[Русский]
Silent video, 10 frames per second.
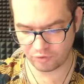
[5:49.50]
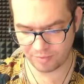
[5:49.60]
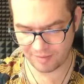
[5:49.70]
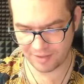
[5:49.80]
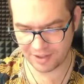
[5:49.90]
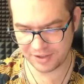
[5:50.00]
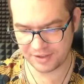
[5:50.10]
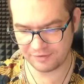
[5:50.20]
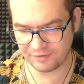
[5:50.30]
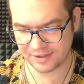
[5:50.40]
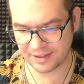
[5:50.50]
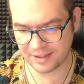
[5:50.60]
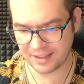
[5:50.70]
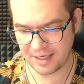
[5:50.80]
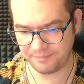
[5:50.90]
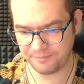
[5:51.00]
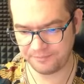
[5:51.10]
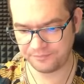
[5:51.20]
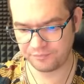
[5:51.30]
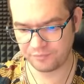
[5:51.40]
прям агрессивно сыграем.
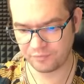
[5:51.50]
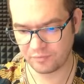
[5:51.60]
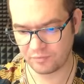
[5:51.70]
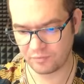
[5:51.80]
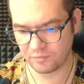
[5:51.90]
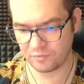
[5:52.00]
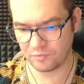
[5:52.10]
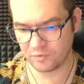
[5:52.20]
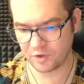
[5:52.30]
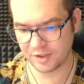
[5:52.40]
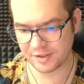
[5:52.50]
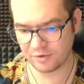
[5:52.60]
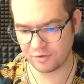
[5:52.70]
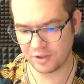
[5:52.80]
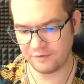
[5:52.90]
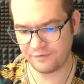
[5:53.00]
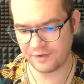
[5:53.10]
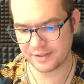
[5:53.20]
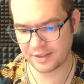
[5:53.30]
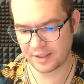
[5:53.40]
Угу, Тесла он
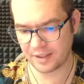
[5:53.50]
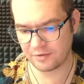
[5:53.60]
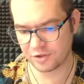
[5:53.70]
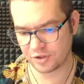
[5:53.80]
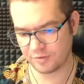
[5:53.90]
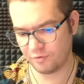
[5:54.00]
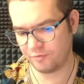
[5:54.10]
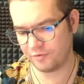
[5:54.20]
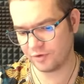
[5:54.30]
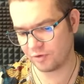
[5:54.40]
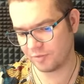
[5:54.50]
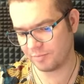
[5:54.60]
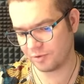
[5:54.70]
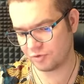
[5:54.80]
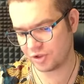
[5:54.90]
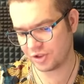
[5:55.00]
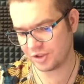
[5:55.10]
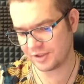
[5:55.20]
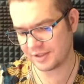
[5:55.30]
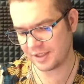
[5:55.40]
дефается, хороший мув в итоге
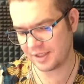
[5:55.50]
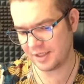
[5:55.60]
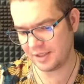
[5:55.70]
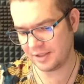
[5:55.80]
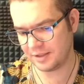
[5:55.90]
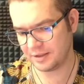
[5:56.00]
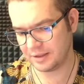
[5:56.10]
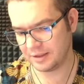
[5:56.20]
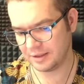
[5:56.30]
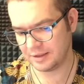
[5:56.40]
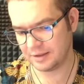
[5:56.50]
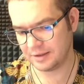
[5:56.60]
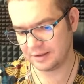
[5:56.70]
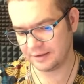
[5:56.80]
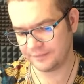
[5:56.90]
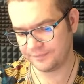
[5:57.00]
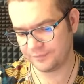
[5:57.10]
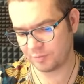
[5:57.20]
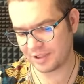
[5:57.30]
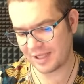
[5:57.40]
получился. Или ну,
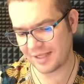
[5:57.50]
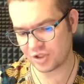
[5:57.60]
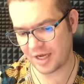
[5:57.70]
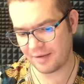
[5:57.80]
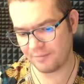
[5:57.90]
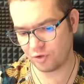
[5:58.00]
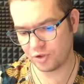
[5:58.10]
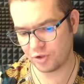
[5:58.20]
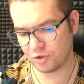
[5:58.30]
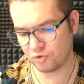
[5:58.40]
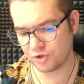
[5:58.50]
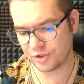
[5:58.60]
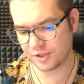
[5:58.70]
продолжаем. Огненная лучница